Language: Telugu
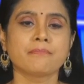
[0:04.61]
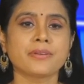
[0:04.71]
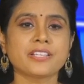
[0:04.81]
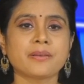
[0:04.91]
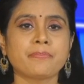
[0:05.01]

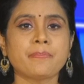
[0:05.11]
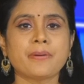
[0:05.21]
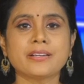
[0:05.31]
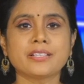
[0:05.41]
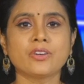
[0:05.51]
బీజేపీ
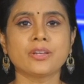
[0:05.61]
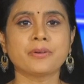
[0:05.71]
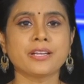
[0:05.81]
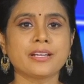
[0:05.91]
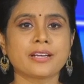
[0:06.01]
పార్టీలో
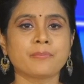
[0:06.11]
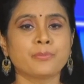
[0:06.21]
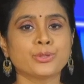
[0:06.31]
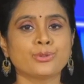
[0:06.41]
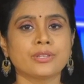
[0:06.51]

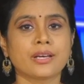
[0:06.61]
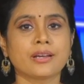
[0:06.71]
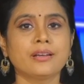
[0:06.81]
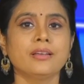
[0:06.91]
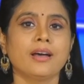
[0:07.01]

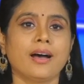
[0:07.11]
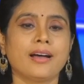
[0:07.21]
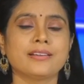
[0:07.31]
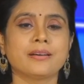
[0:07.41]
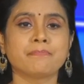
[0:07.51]
ఇమడలేకపోతున్నారా
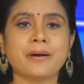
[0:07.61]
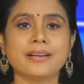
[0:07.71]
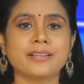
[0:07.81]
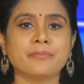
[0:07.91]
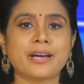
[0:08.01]
ఆయన
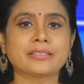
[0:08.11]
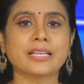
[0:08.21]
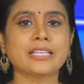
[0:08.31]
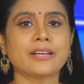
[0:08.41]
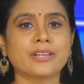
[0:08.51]
పార్టీ
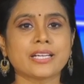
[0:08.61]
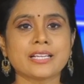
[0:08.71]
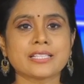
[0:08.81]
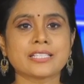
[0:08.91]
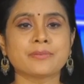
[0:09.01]
మారితే ఎవరికి
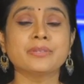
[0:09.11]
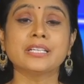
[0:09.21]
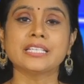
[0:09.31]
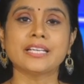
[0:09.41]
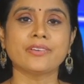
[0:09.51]
నష్టం
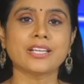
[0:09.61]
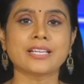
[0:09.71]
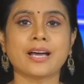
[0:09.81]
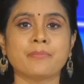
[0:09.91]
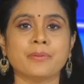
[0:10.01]

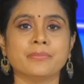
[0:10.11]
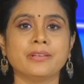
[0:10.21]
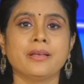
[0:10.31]
ఎవరికి లాభం